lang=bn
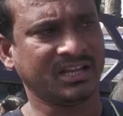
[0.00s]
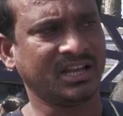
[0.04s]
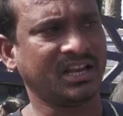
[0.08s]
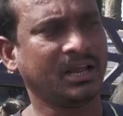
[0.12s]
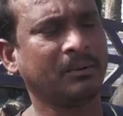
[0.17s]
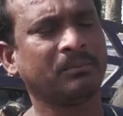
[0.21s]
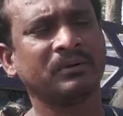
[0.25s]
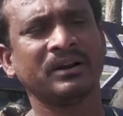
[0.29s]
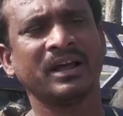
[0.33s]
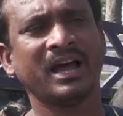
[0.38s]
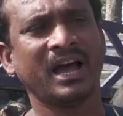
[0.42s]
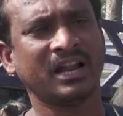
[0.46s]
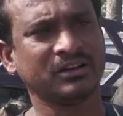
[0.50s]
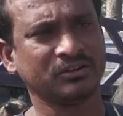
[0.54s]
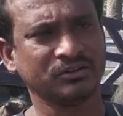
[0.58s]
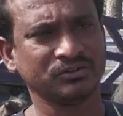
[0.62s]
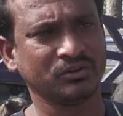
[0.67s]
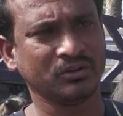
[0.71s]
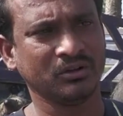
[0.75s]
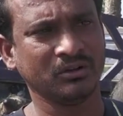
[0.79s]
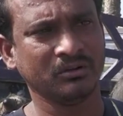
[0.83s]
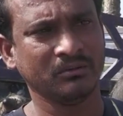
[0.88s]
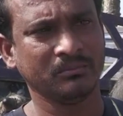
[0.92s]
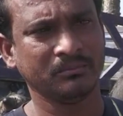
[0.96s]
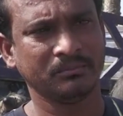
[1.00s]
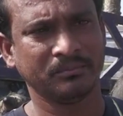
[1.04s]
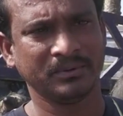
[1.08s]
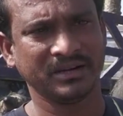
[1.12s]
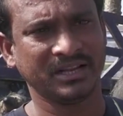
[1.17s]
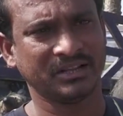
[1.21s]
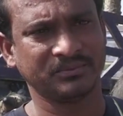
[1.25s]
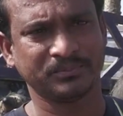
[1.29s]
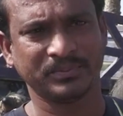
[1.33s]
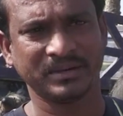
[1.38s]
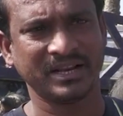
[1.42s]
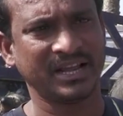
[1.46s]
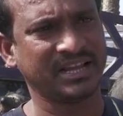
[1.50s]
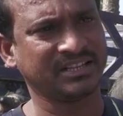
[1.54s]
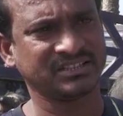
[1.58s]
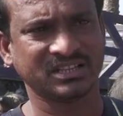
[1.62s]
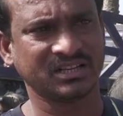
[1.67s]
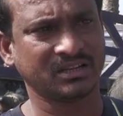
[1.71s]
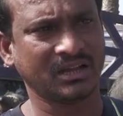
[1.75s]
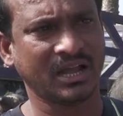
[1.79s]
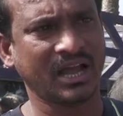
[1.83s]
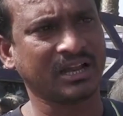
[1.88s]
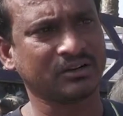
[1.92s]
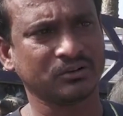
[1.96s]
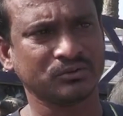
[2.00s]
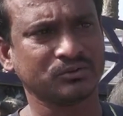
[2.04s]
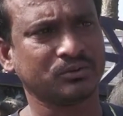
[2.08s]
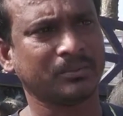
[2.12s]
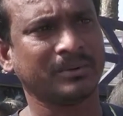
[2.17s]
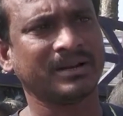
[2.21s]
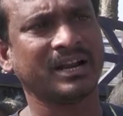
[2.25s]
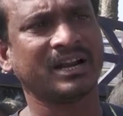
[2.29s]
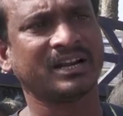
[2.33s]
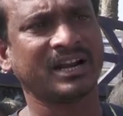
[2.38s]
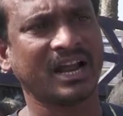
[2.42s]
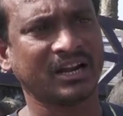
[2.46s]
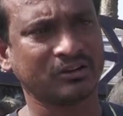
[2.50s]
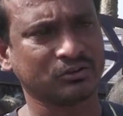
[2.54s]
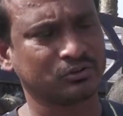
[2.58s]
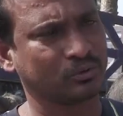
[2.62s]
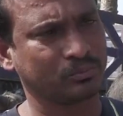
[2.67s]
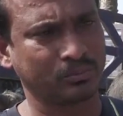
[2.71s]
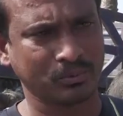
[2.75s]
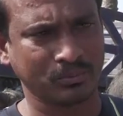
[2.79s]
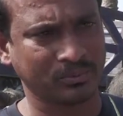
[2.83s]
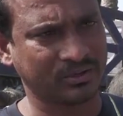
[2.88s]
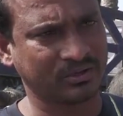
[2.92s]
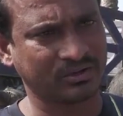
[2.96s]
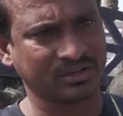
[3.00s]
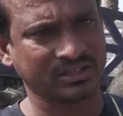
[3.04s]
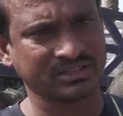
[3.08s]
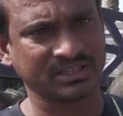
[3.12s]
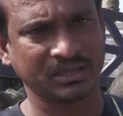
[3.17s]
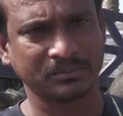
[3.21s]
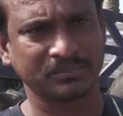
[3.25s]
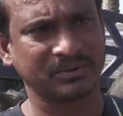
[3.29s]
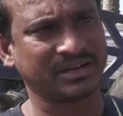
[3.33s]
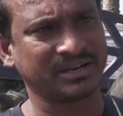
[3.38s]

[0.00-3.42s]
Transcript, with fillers: খেলা পরে আনন্দ প্লাস প্রাইজটা আনন্দ মানে একটা আনন্দ উপভোগ করা যায়